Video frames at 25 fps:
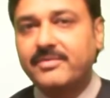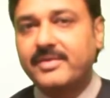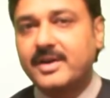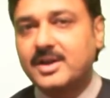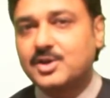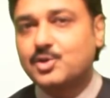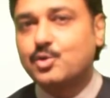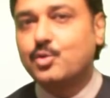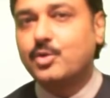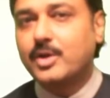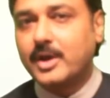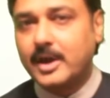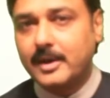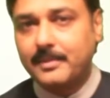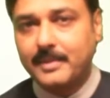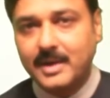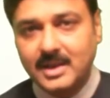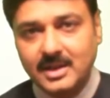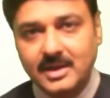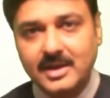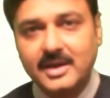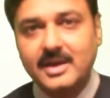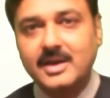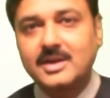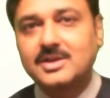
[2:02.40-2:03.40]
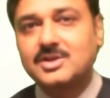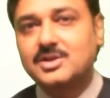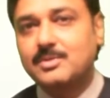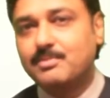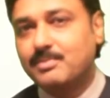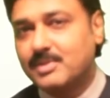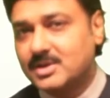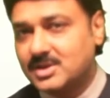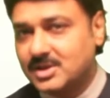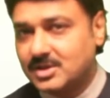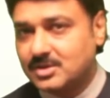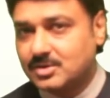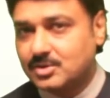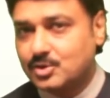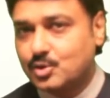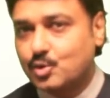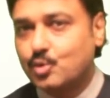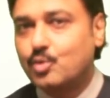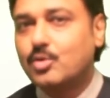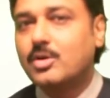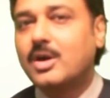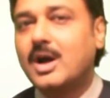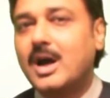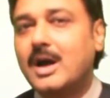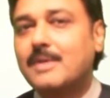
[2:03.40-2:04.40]
फ्रेश होने के बाद एक चम्मच इस
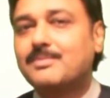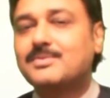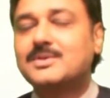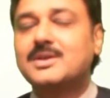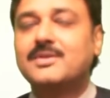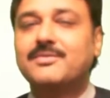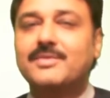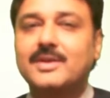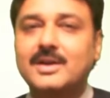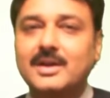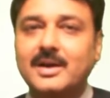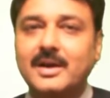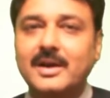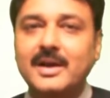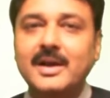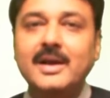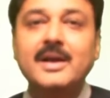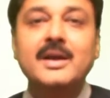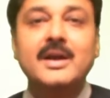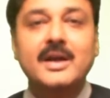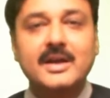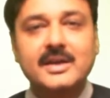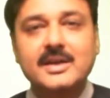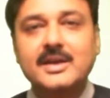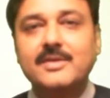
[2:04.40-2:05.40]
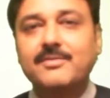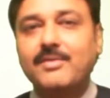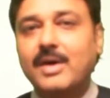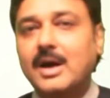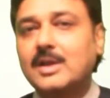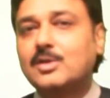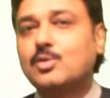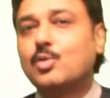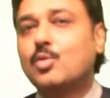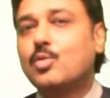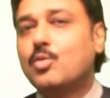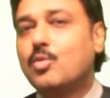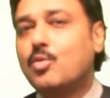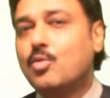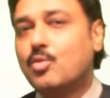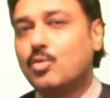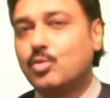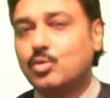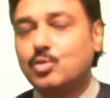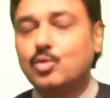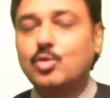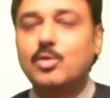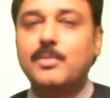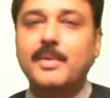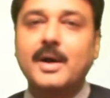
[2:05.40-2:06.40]
चूर्ण का आप सेवन करें ये वात रोगों
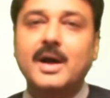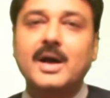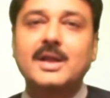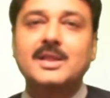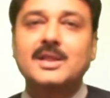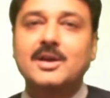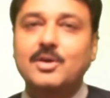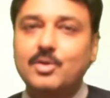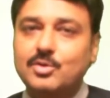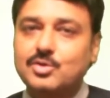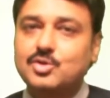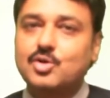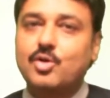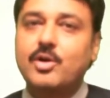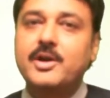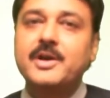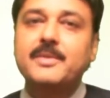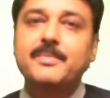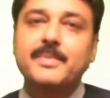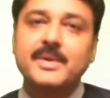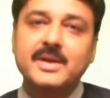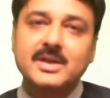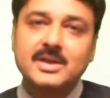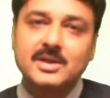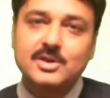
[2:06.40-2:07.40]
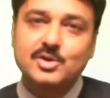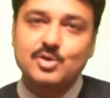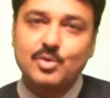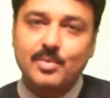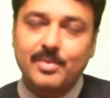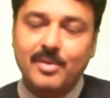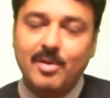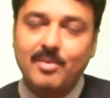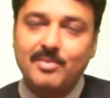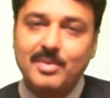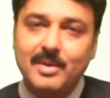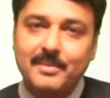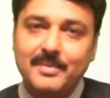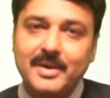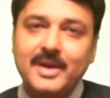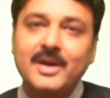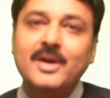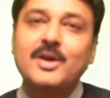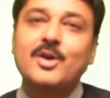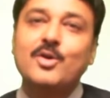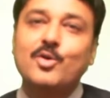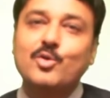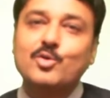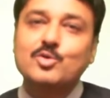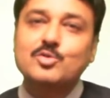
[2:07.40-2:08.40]
को दूर भगाता है और जॉइंट पेन की जो प्रॉब्लम है
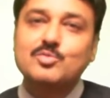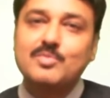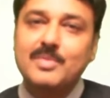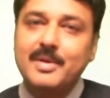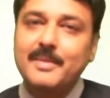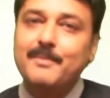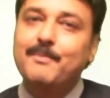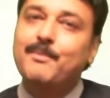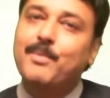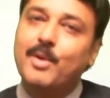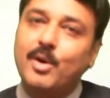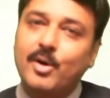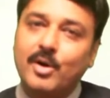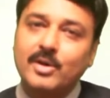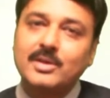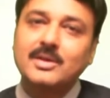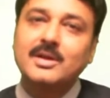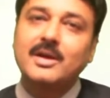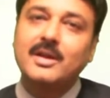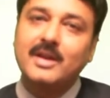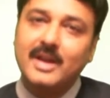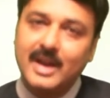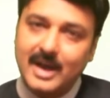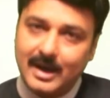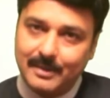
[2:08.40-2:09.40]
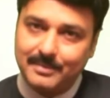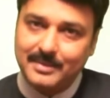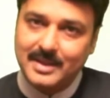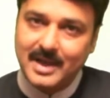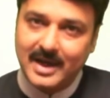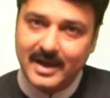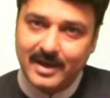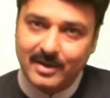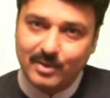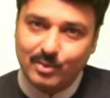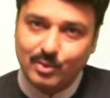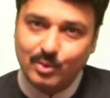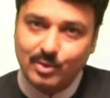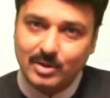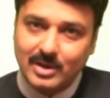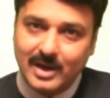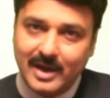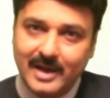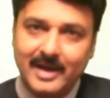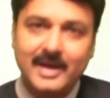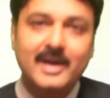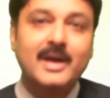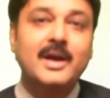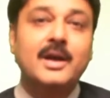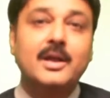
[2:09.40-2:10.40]
उसमें बहुत लाभदायक होता
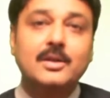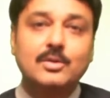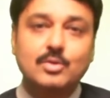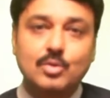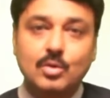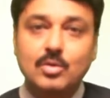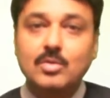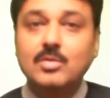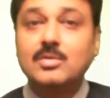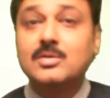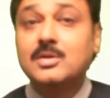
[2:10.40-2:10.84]
है तो